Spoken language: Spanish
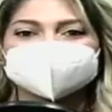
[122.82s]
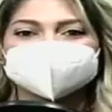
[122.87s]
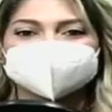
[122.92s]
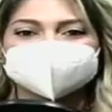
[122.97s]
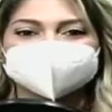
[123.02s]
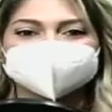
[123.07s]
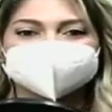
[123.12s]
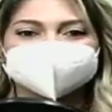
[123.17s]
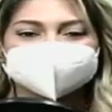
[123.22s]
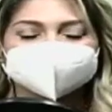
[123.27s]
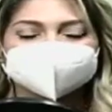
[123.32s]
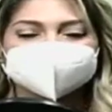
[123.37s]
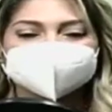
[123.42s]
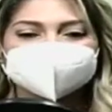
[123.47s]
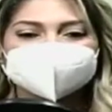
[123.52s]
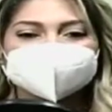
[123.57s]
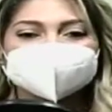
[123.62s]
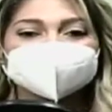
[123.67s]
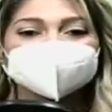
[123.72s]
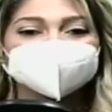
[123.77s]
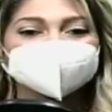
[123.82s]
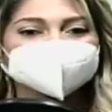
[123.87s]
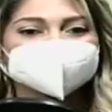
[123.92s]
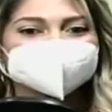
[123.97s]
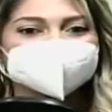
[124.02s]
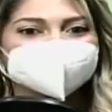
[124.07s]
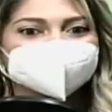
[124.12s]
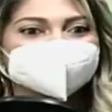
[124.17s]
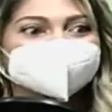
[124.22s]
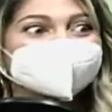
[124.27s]
mm,
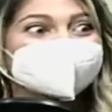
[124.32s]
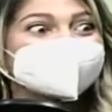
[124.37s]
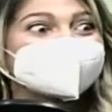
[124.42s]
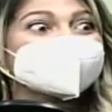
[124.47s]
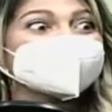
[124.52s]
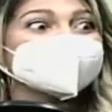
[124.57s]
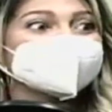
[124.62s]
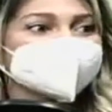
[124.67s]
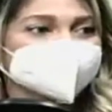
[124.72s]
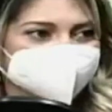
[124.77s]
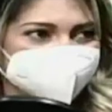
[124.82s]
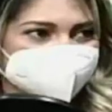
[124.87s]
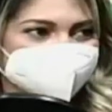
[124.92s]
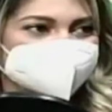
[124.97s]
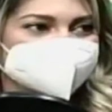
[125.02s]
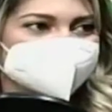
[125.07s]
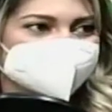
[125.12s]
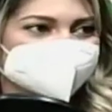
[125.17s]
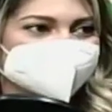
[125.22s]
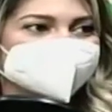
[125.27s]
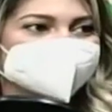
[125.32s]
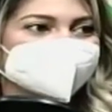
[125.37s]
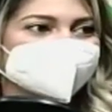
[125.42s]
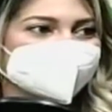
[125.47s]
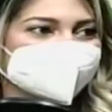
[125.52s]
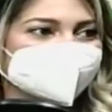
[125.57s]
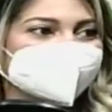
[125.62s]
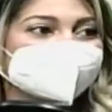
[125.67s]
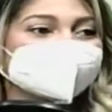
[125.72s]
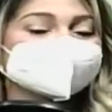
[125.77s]
notado la importancia que
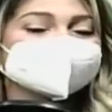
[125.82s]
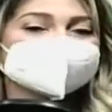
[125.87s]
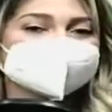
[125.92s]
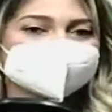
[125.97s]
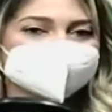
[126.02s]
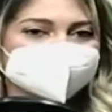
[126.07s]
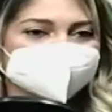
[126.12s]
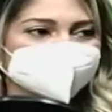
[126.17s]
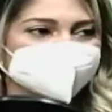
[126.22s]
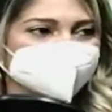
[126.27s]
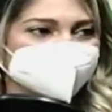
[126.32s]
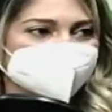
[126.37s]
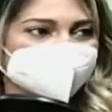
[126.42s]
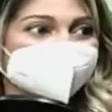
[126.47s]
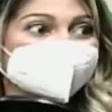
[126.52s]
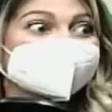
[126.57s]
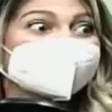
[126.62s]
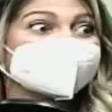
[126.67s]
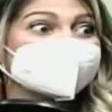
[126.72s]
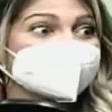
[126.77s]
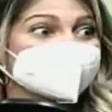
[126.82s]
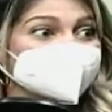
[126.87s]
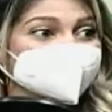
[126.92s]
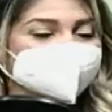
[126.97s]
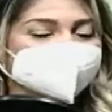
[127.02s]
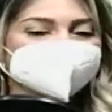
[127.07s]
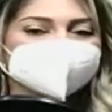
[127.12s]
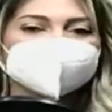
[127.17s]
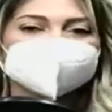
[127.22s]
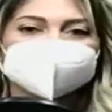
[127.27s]
tiene la psicología y el
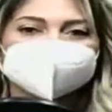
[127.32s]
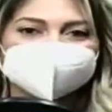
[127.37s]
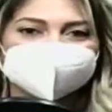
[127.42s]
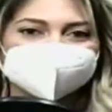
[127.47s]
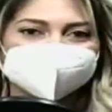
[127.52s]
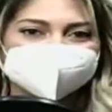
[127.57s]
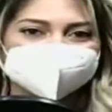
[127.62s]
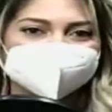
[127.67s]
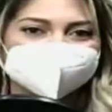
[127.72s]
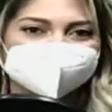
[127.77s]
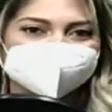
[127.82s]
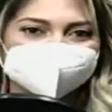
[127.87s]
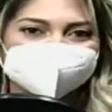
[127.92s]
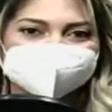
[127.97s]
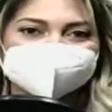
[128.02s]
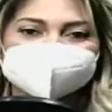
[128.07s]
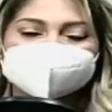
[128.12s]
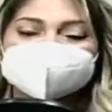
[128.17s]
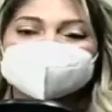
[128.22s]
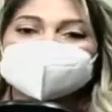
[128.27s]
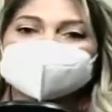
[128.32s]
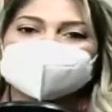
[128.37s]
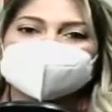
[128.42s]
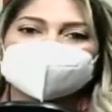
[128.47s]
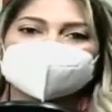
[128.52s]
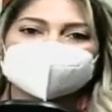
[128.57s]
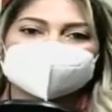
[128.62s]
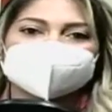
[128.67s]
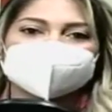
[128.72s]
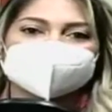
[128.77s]
impacto que puede tener
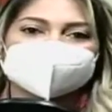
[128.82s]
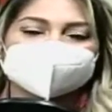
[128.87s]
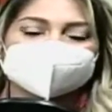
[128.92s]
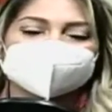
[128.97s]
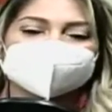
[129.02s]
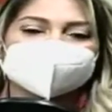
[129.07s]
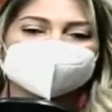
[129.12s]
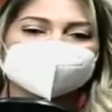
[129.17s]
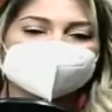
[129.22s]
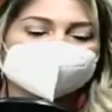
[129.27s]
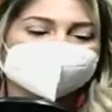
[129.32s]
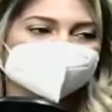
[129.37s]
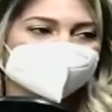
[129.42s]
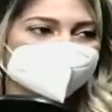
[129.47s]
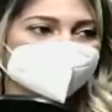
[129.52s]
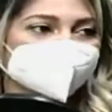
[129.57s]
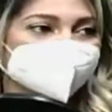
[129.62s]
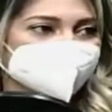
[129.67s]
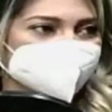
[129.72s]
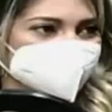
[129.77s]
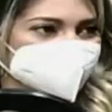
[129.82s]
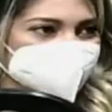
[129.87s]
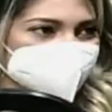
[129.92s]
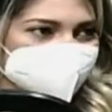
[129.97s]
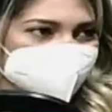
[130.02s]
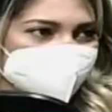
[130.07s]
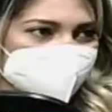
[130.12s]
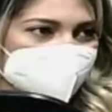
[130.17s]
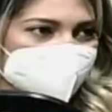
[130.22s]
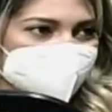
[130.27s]
en la recuperación
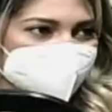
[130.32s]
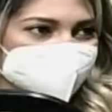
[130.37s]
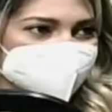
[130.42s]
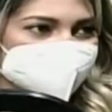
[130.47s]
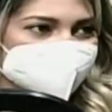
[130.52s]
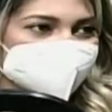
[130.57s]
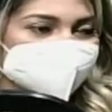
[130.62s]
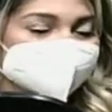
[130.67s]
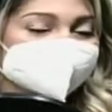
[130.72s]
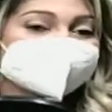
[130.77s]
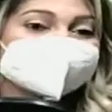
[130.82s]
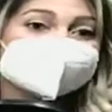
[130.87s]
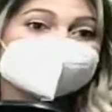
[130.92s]
de los pacientes.